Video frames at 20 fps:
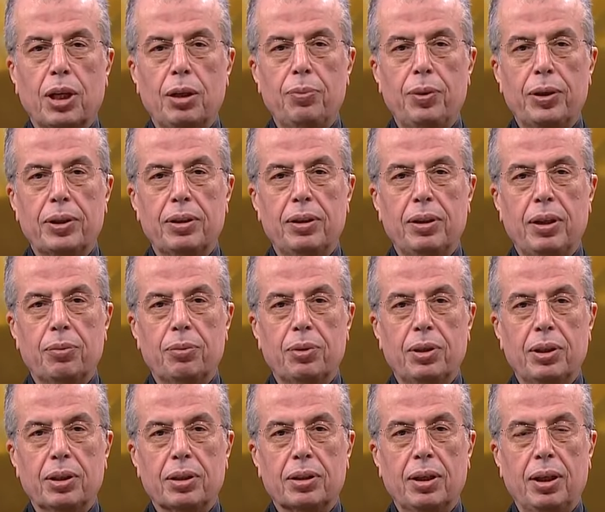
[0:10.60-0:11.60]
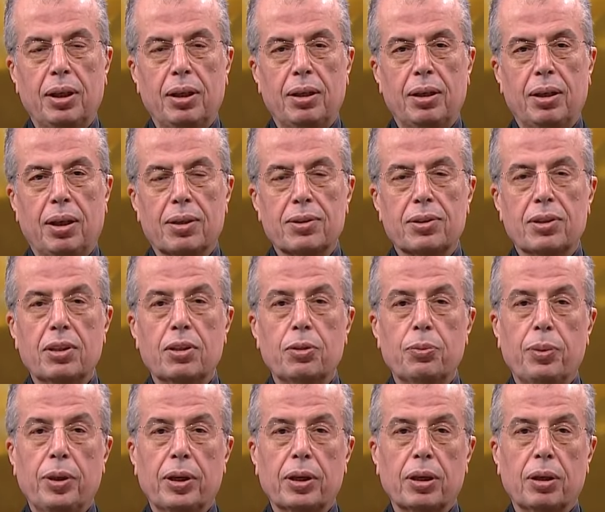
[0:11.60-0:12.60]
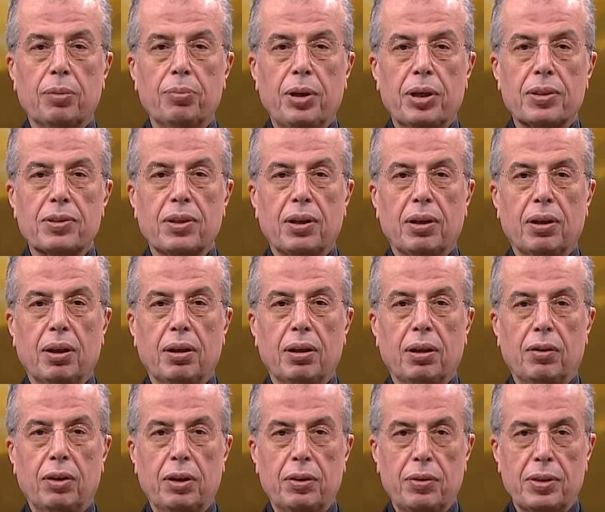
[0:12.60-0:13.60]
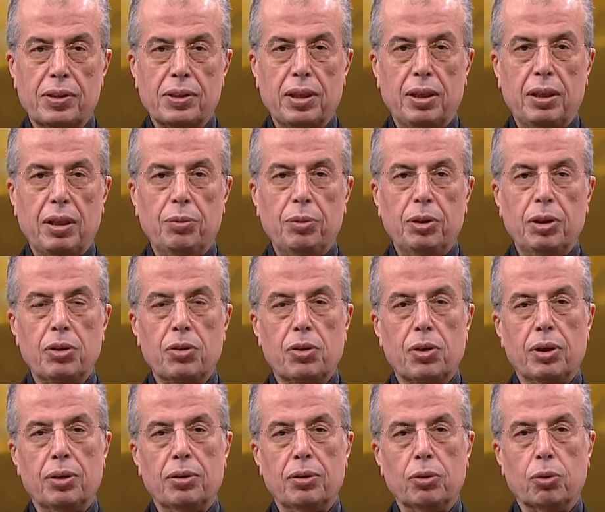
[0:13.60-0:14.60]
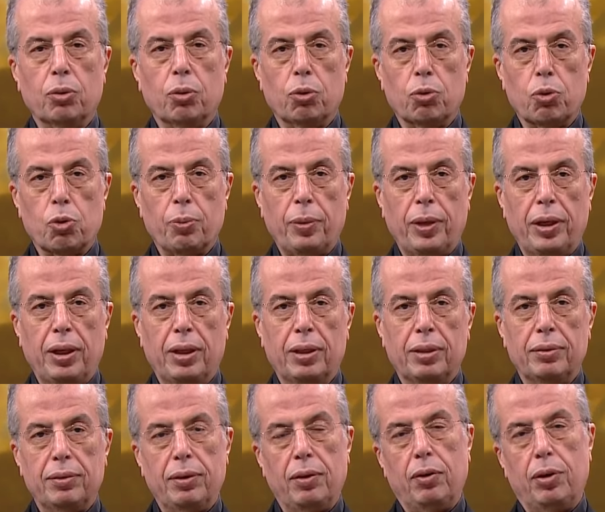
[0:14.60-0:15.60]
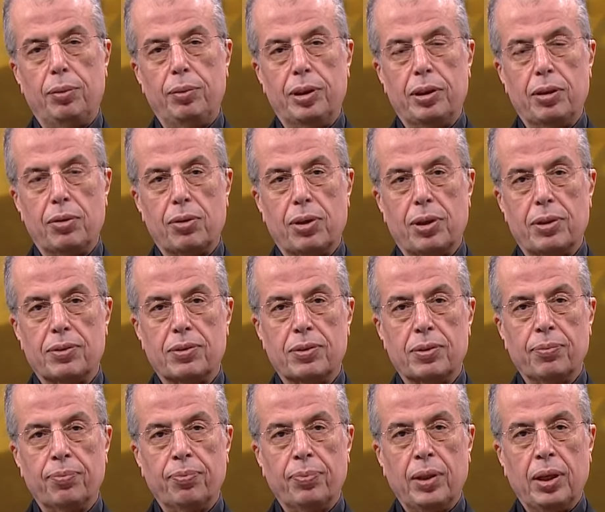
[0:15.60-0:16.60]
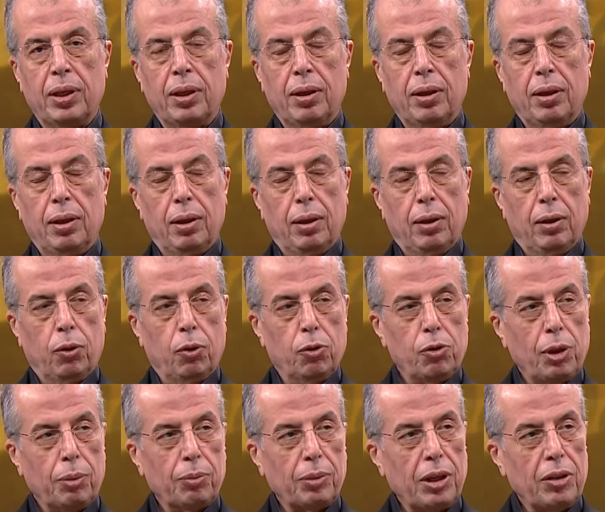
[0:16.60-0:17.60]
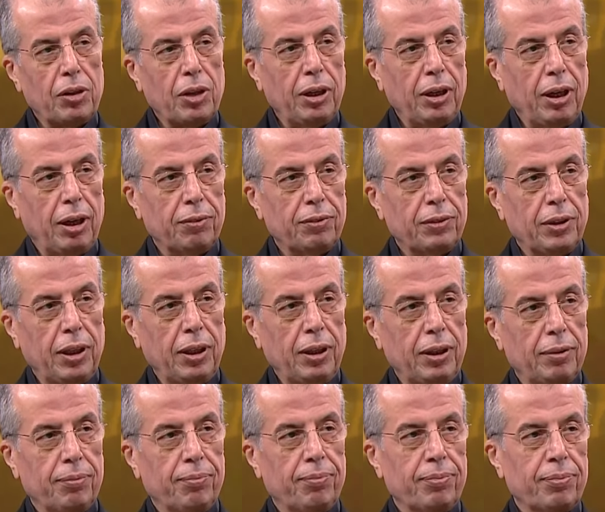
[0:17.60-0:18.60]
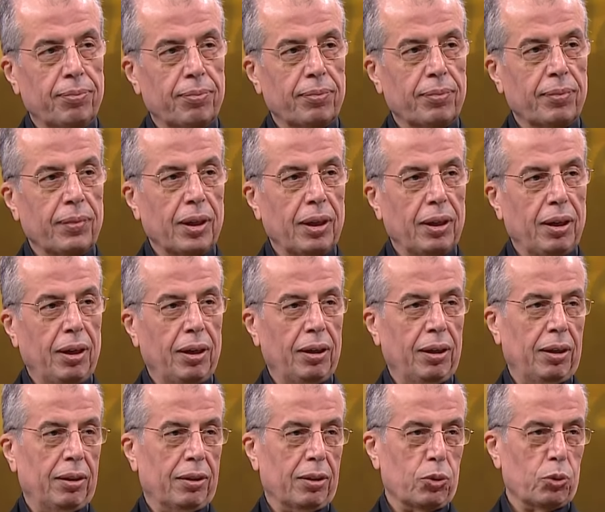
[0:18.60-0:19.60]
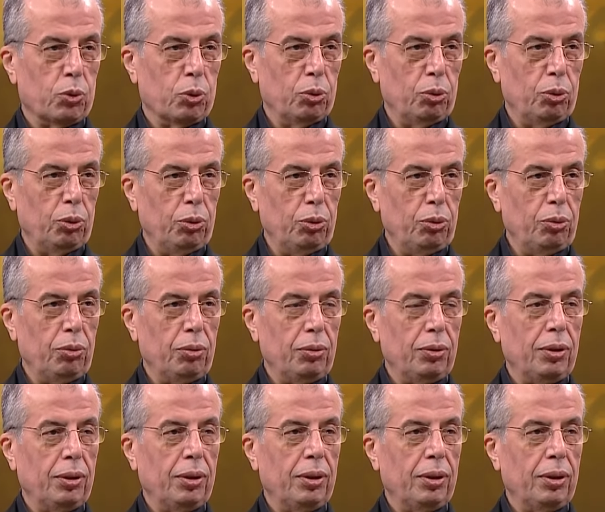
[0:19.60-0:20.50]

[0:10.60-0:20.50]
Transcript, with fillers: Kelpetin'le birlikte Hazreti Peygamber sallallahu aleyhi ve sellemin hicretini konuşmaya devam edeceğiz. Hocam geçen hafta Allah Resulü'nün